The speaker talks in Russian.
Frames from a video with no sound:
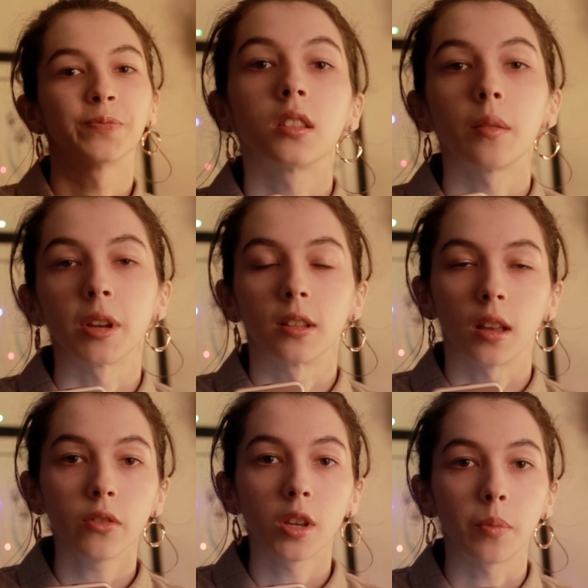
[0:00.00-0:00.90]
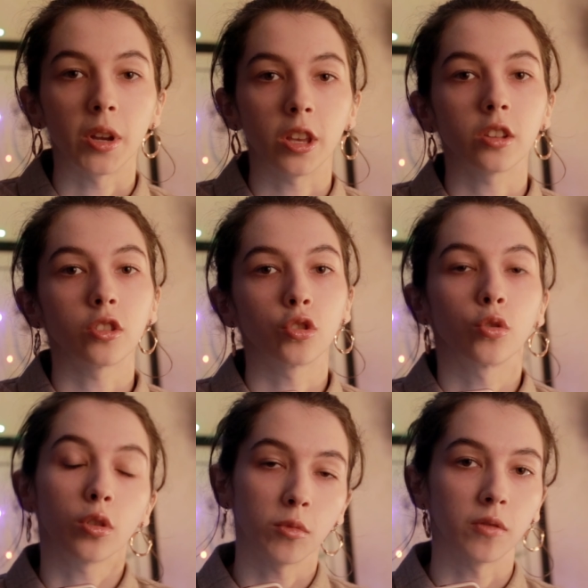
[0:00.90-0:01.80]
Самое главное понять,
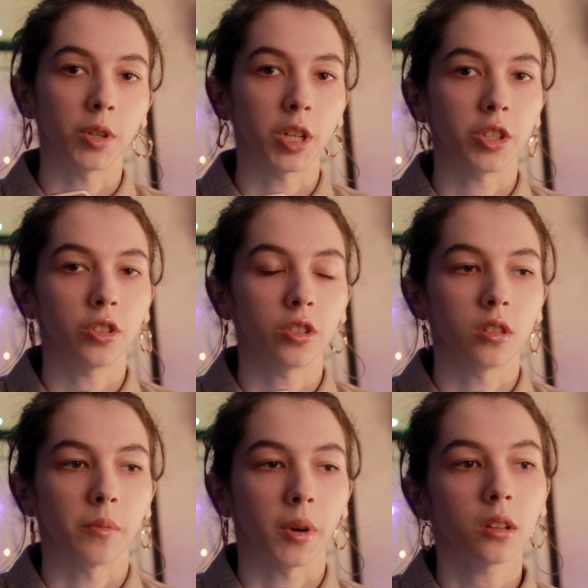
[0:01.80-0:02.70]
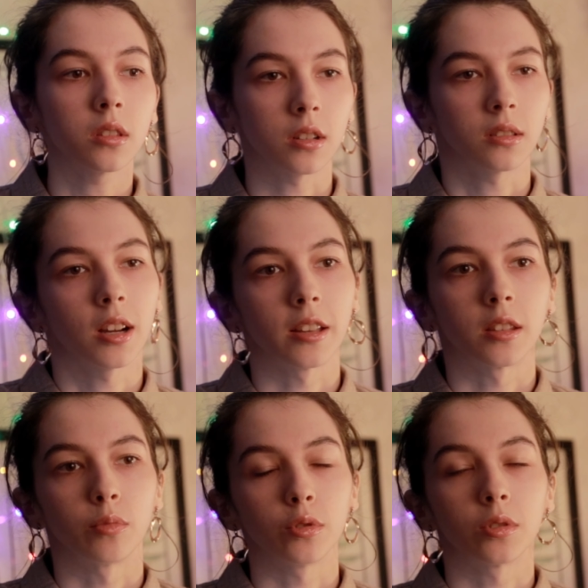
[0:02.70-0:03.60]
что именно вы хотите снимать, какая
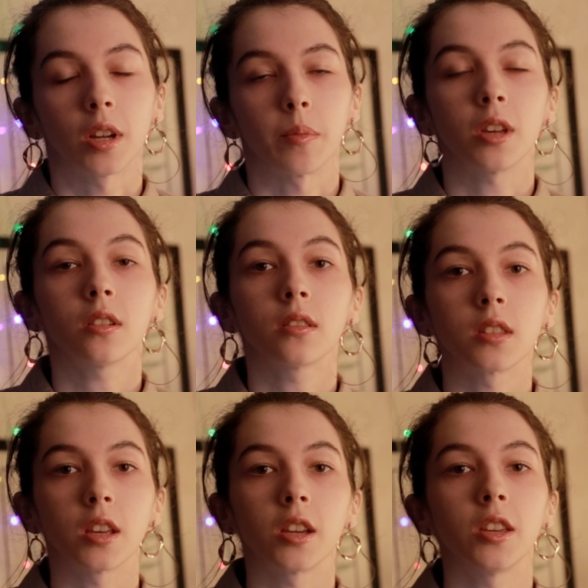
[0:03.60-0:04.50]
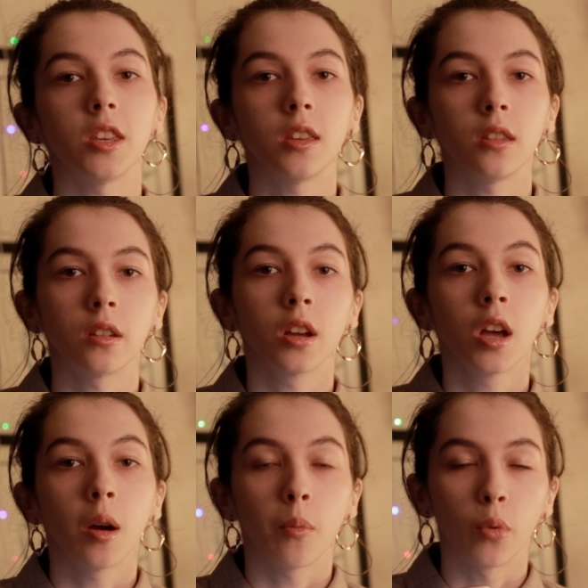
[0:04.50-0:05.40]
это будет коммерция и
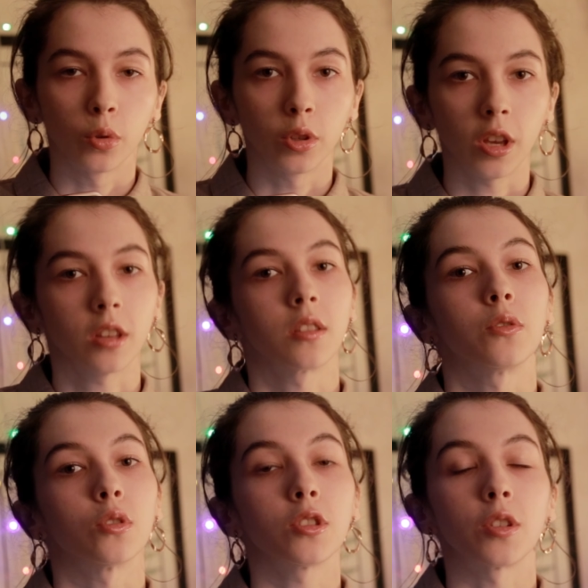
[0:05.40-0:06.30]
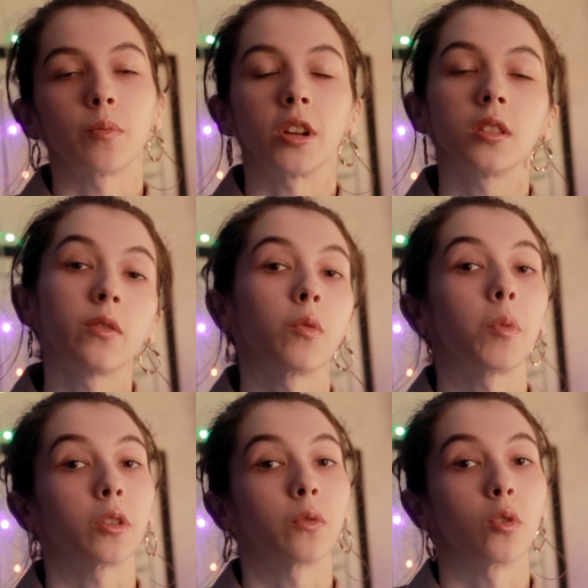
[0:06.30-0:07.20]
под это все собрать свое
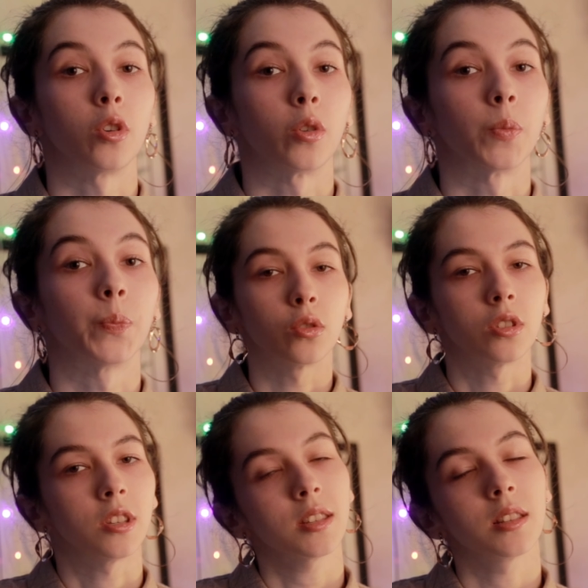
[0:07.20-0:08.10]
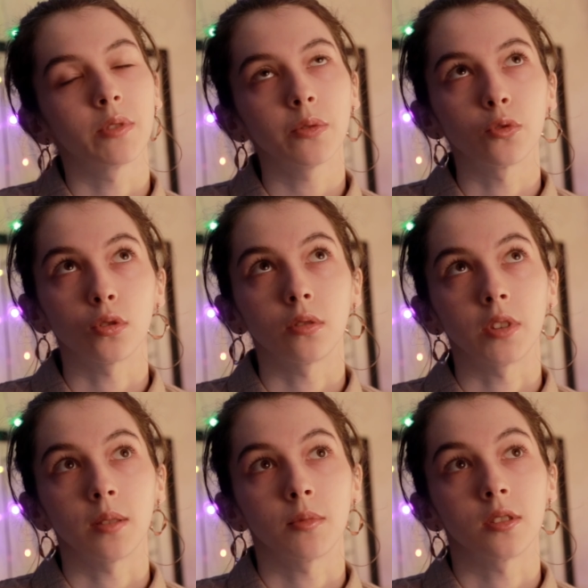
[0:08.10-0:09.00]
портфолио. То есть, если вы все это
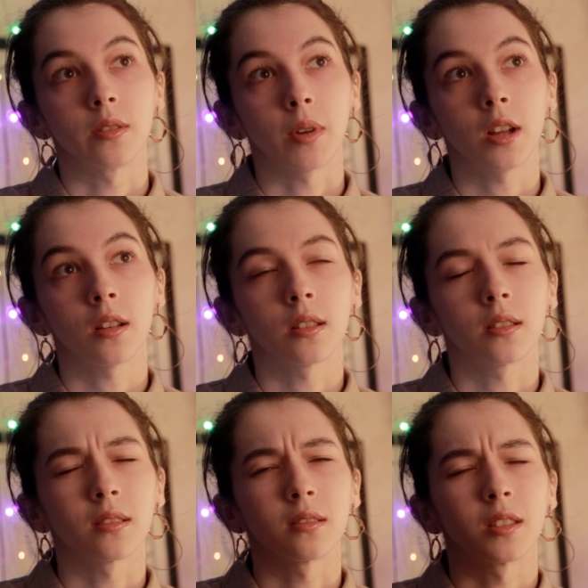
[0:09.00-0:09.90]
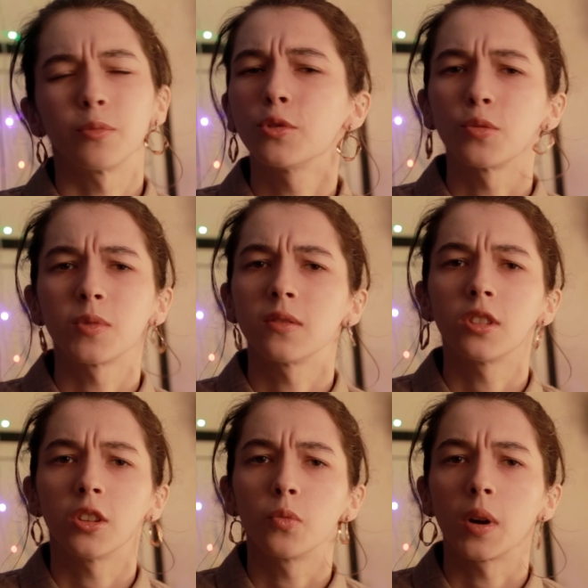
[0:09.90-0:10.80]
время снимали, допустим,
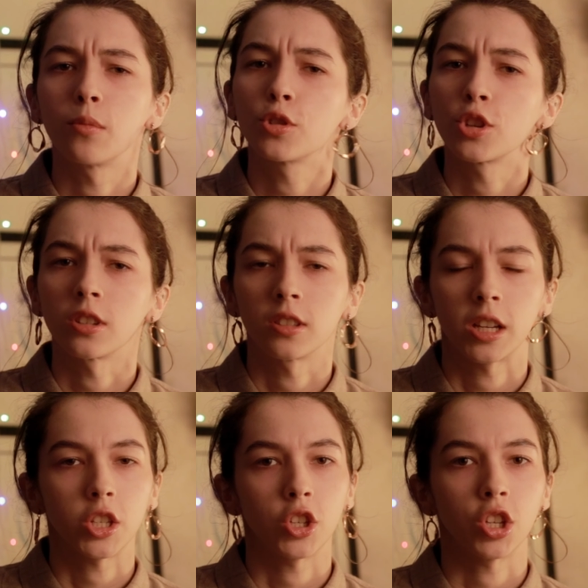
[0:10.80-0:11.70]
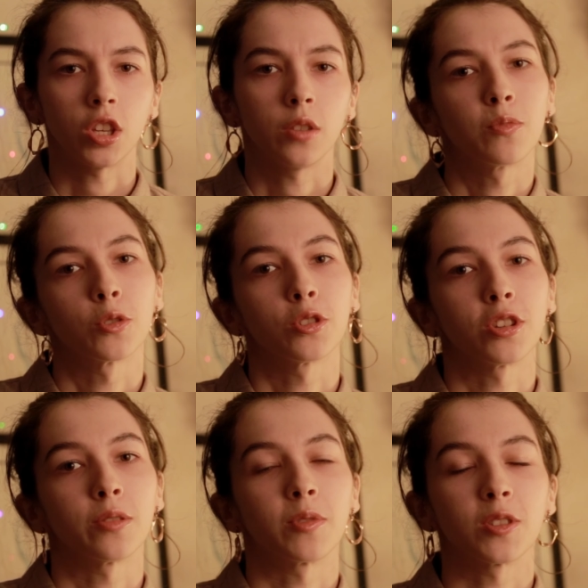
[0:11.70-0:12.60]
цветы у бабушки на даче, и
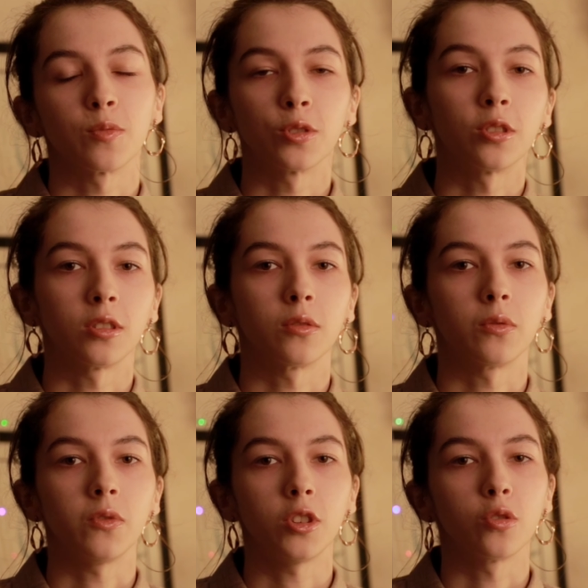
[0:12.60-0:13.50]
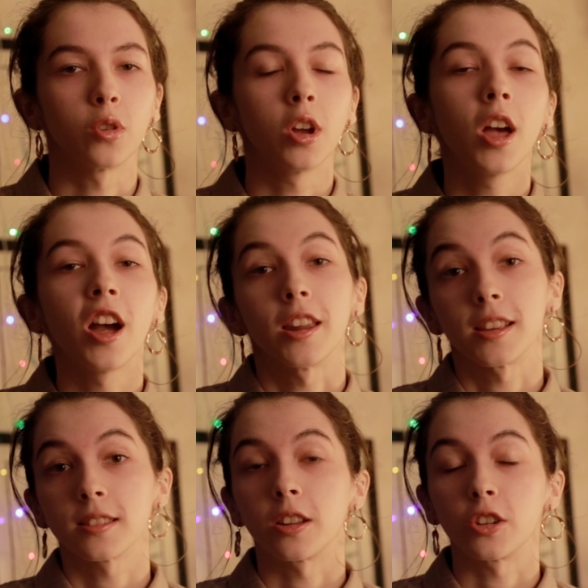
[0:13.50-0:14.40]
после просмотра этого видео
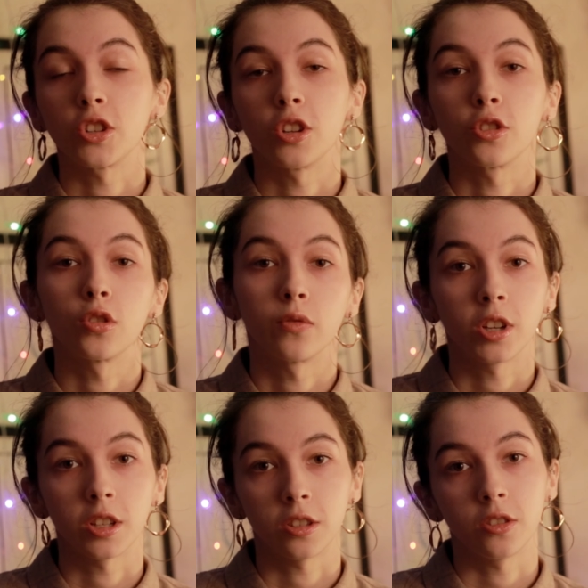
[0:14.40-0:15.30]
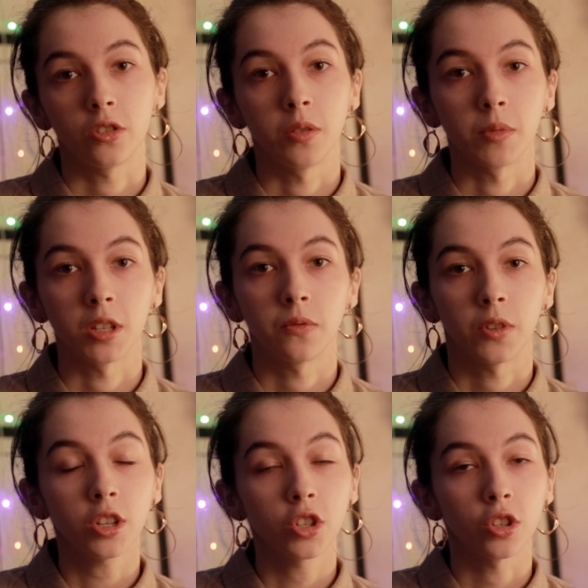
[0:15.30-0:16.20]
резко решили, что вы хотите снимать
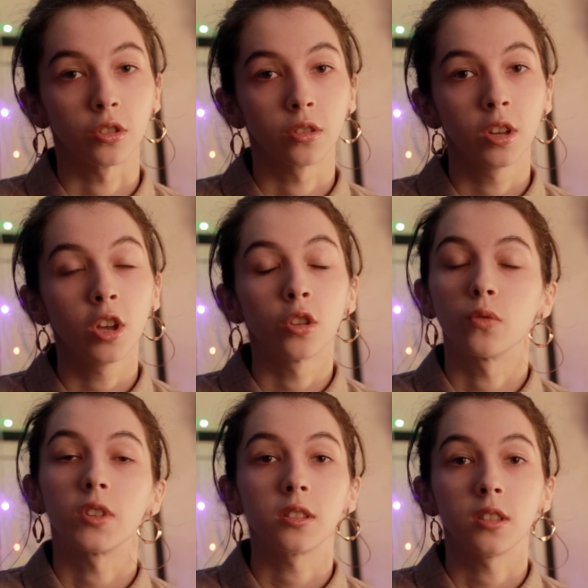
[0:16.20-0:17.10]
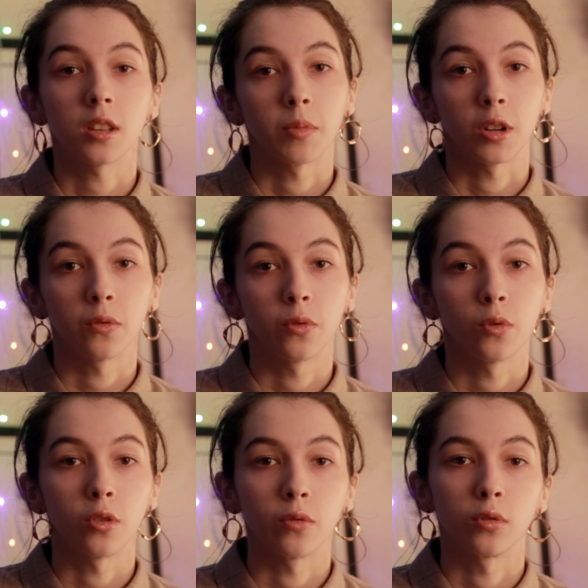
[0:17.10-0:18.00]
фэшн, но у вас нет
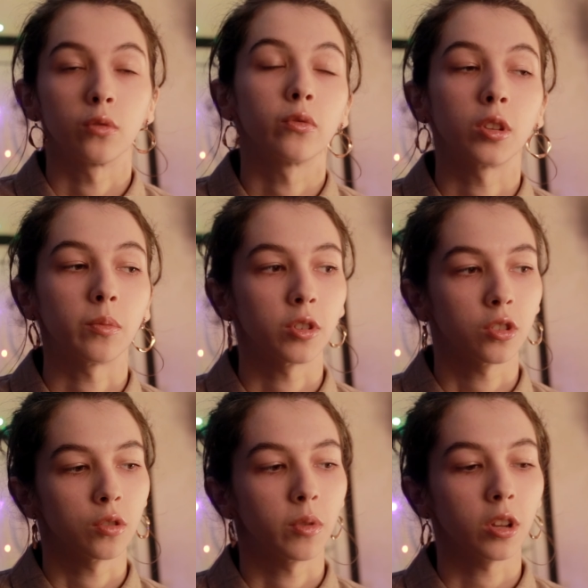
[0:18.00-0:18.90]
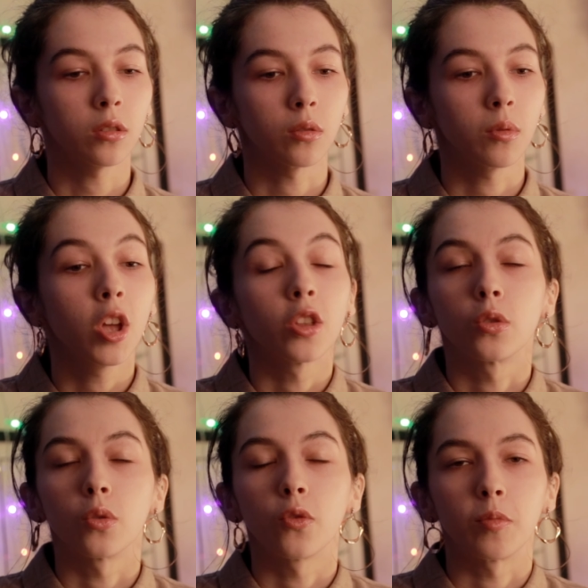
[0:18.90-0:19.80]
портфолио, но вы напишите бренду,
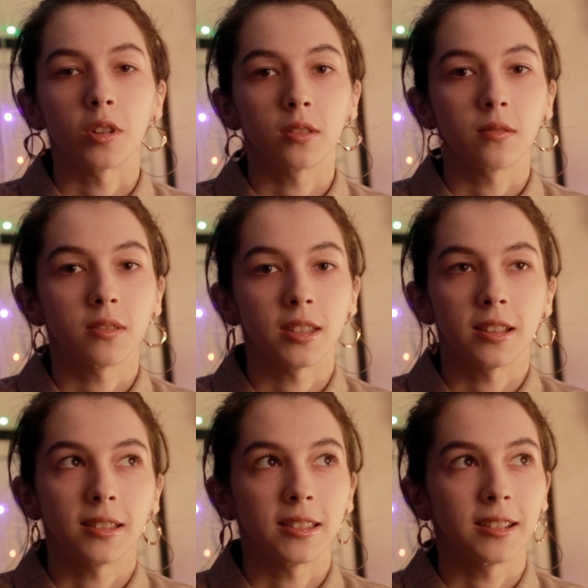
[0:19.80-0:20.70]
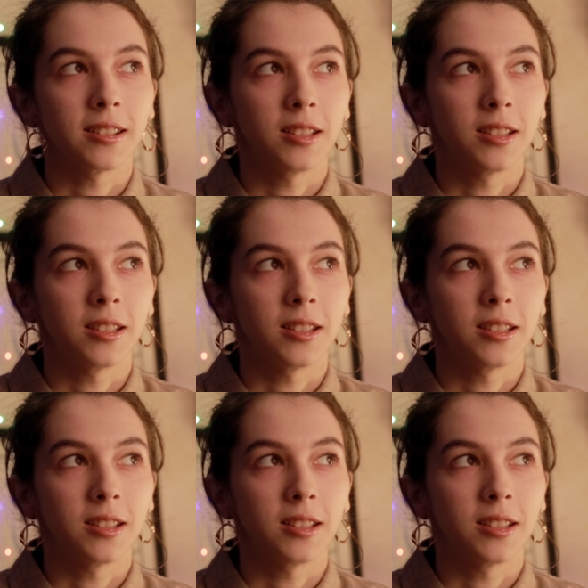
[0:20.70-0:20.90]
то в процентах